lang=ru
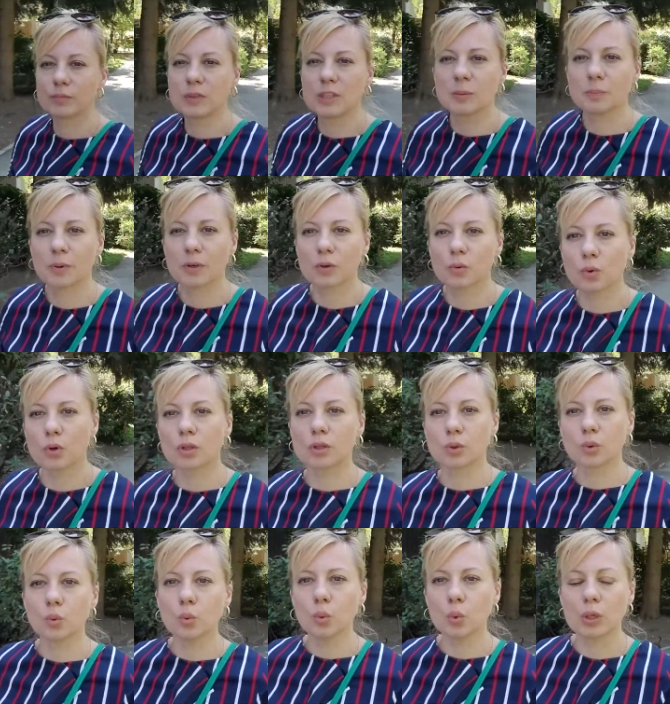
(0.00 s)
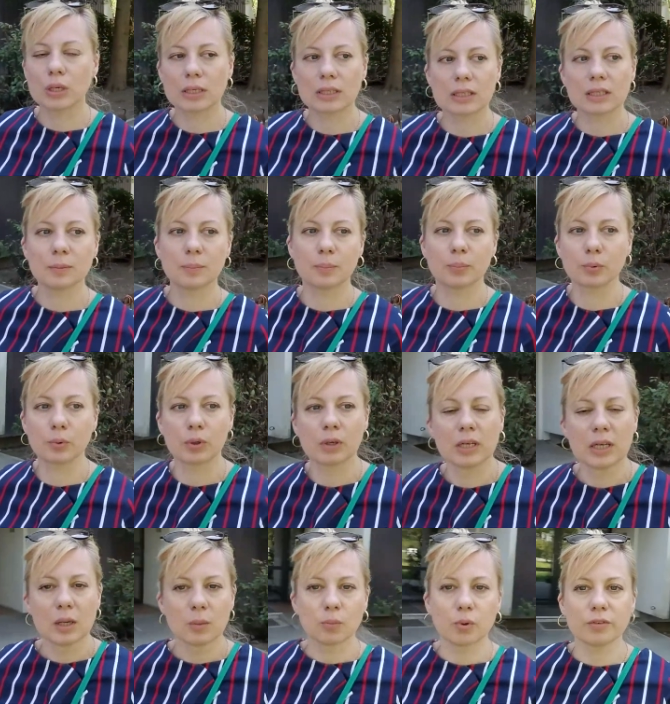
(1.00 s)
не по культуре, не по,
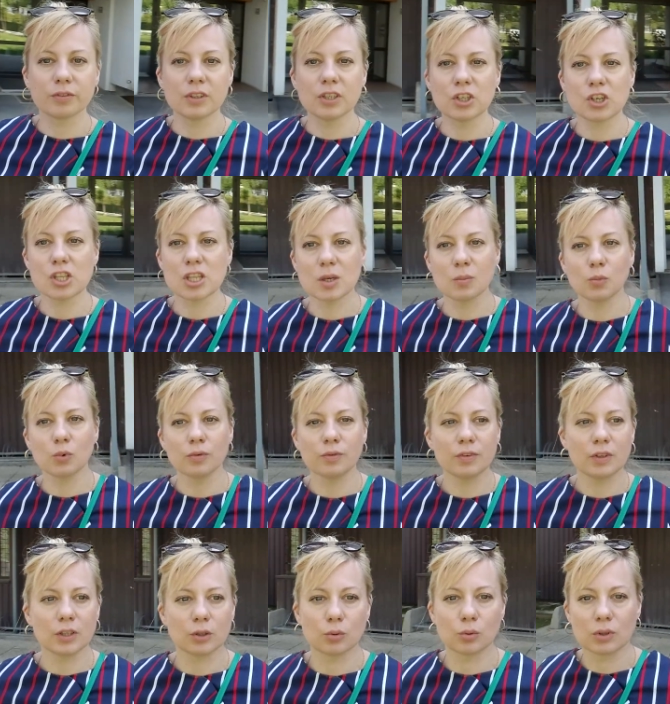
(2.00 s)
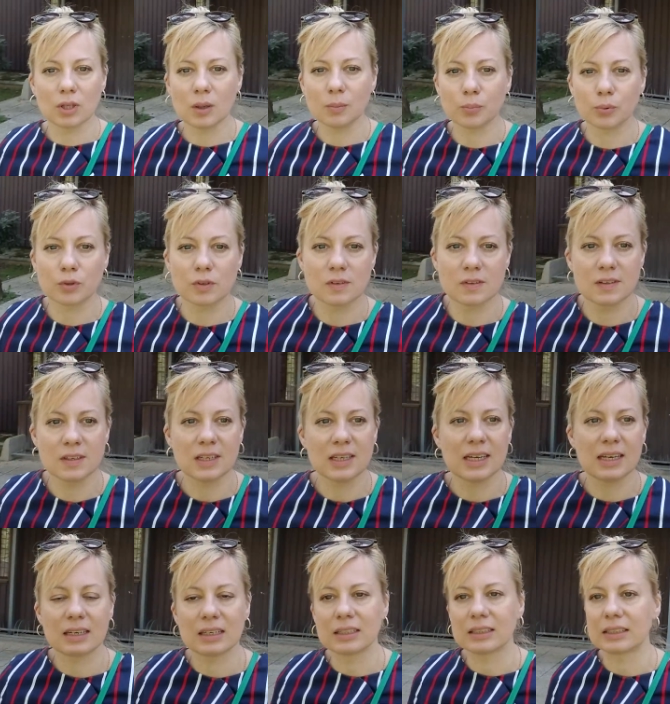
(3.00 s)
по внешнему виду, да, по
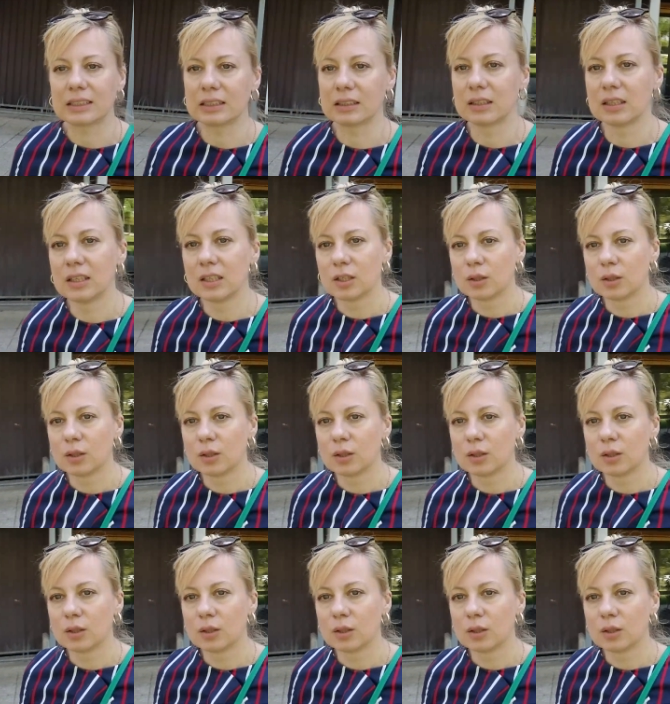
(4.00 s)
зелени,